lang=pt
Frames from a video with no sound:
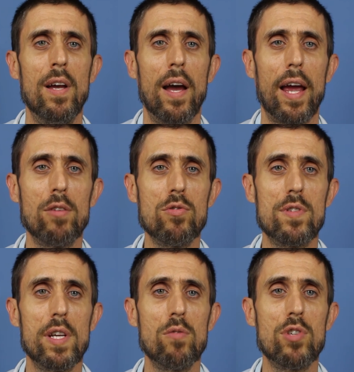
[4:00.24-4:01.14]

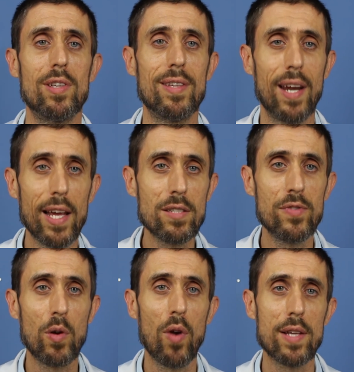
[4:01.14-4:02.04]
reduziram de
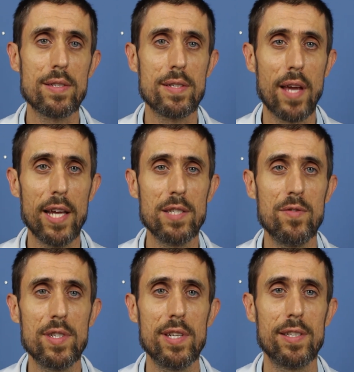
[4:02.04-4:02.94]
3,6
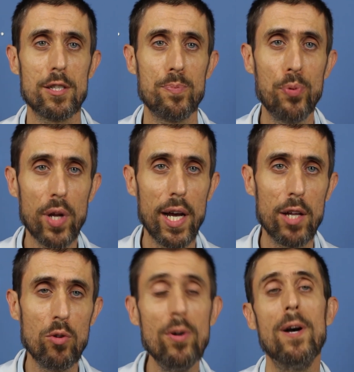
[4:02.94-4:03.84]
visitas por
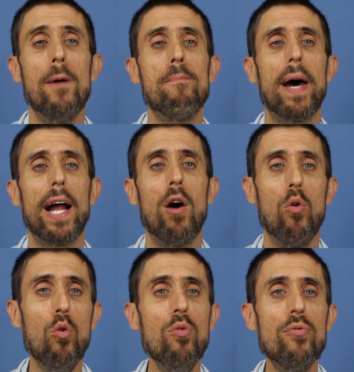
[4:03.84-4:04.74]
ano para
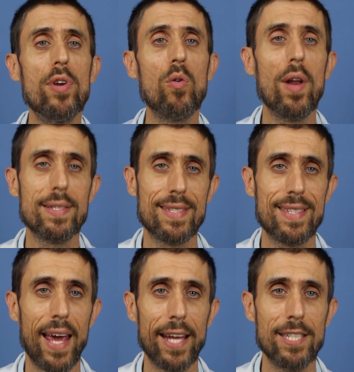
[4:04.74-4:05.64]

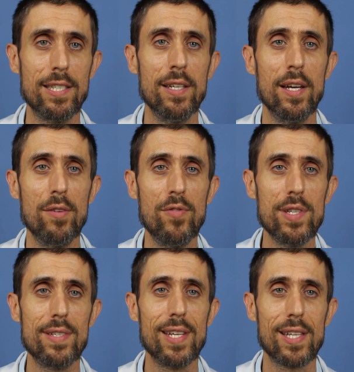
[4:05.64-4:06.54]
1,7
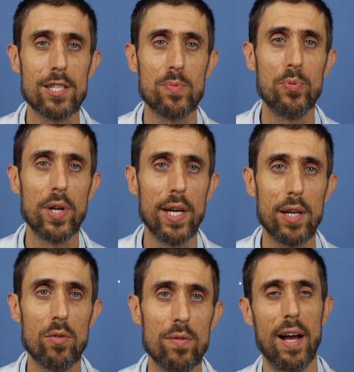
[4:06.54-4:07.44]
visitas por
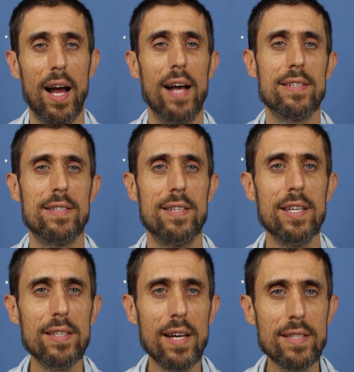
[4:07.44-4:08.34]
ano. As
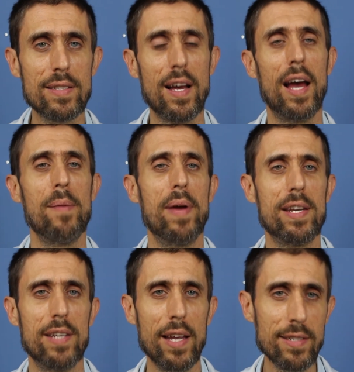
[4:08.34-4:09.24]
idas à
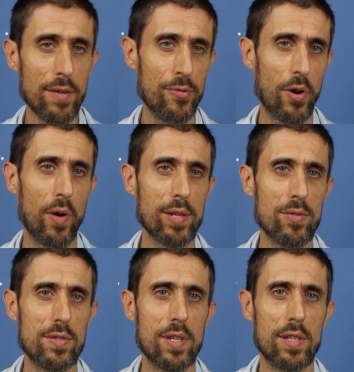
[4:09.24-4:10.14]
emergência foram
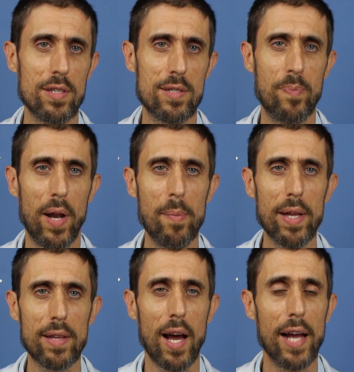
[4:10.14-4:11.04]
reduzidas pela
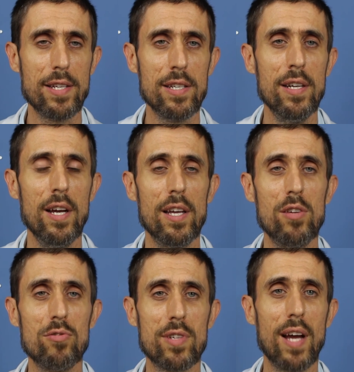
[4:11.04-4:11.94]
metade
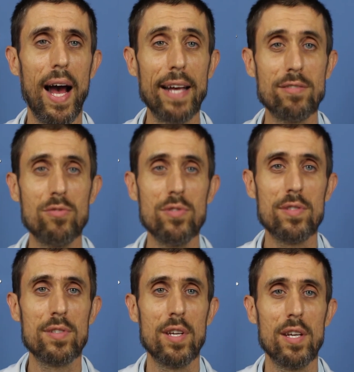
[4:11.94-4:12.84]
e os
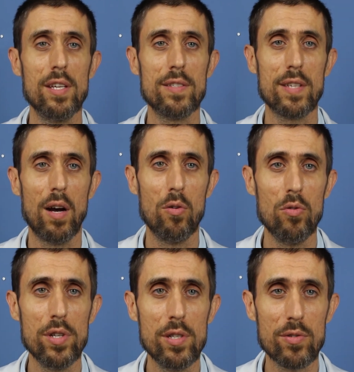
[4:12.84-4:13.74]
gastos em
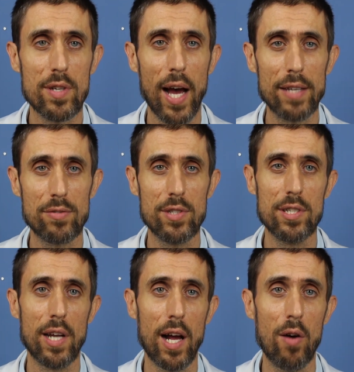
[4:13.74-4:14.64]
saúde, os gastos em
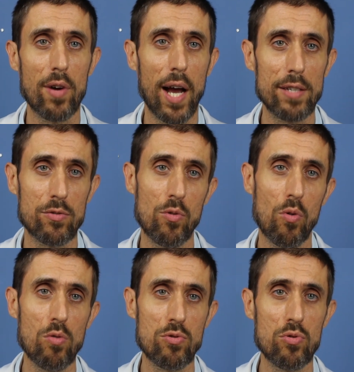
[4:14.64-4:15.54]
geral, gastos com
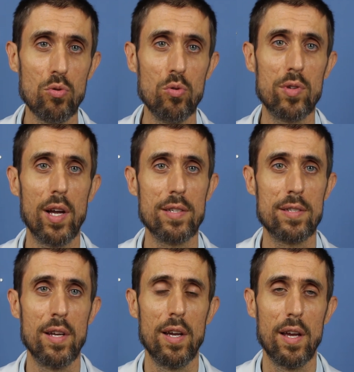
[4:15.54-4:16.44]

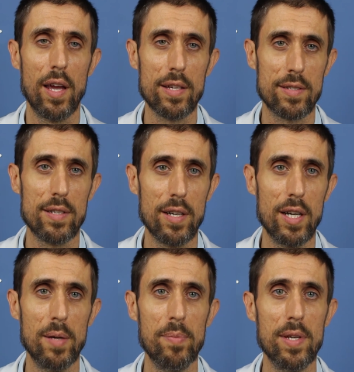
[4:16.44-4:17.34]
consultas,
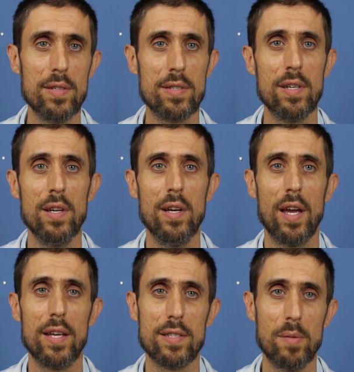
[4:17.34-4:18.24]
exames,
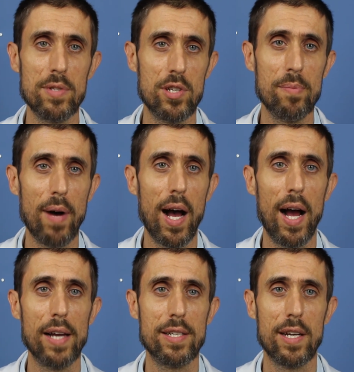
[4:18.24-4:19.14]
exames de
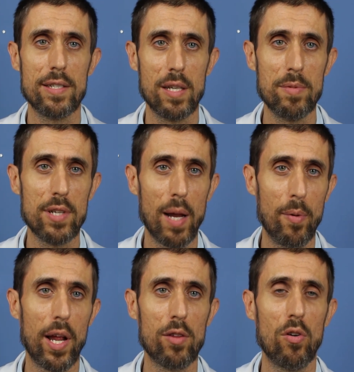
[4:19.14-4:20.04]
imagem, exames de
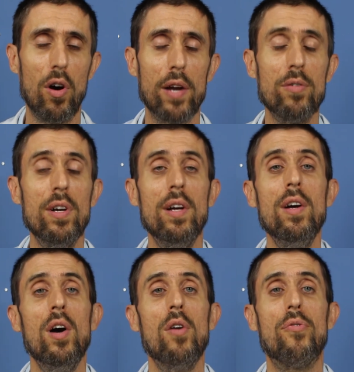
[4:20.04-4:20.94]
laboratório,
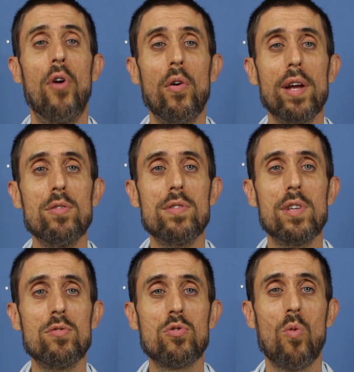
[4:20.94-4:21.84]
foram
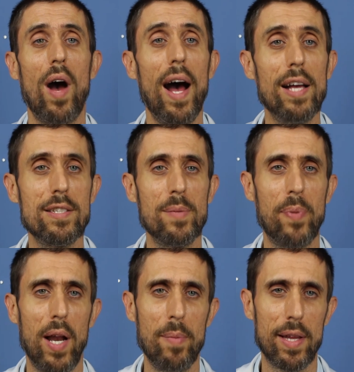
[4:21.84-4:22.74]
reduzidos quase
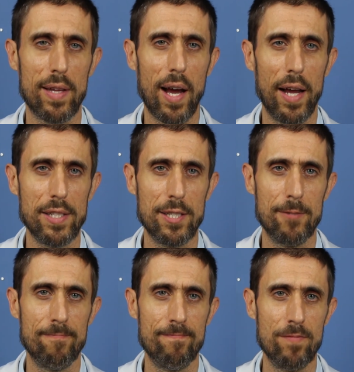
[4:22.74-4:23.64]
pela
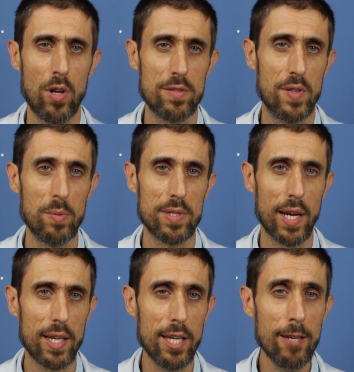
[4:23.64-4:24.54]
metade. Nós vimos
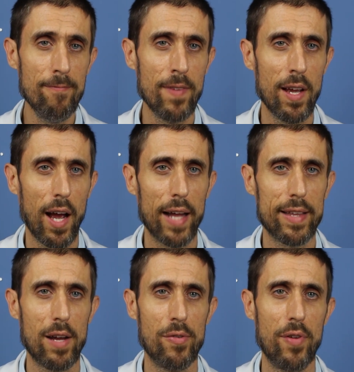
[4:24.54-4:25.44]
aqui,
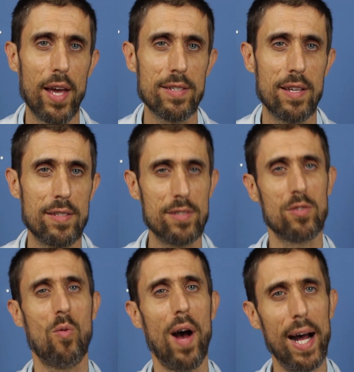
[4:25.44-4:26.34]
através desses
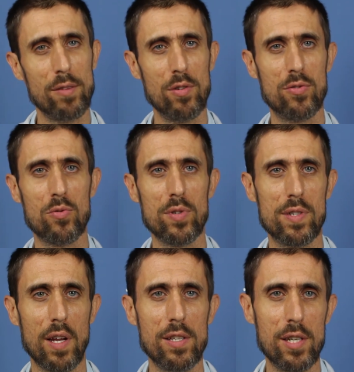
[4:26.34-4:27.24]
quatro estudos
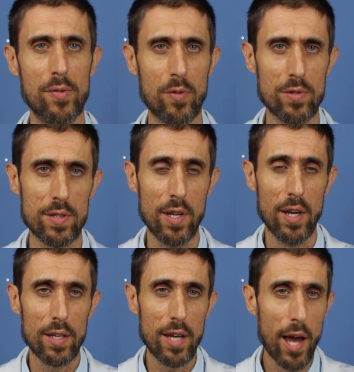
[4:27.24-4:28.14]
científicos,
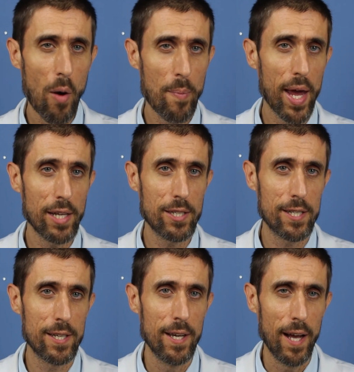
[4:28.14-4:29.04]
que
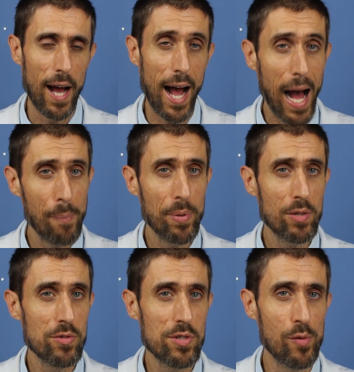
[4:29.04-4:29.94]
realmente
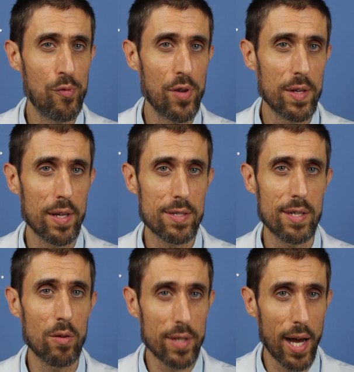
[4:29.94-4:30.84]
hábitos de vida
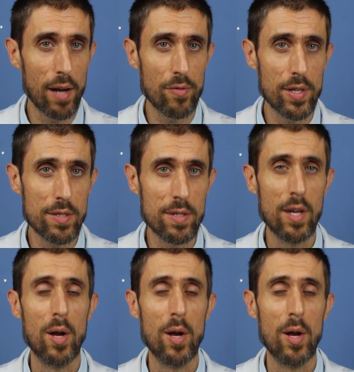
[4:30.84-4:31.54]
saudáveis